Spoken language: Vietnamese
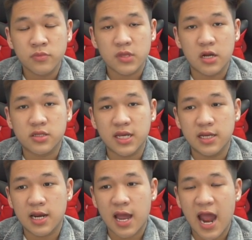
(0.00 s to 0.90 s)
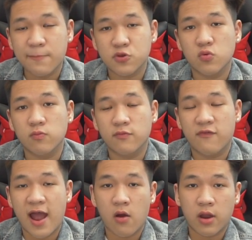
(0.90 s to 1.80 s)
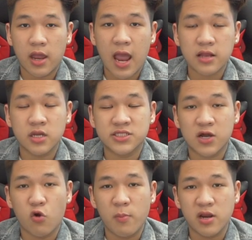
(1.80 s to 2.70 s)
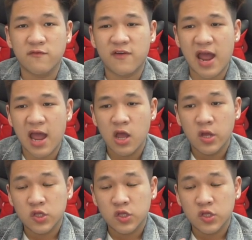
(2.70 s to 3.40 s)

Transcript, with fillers: để có thể là áp dụng vào cái hãng thời trang của mình và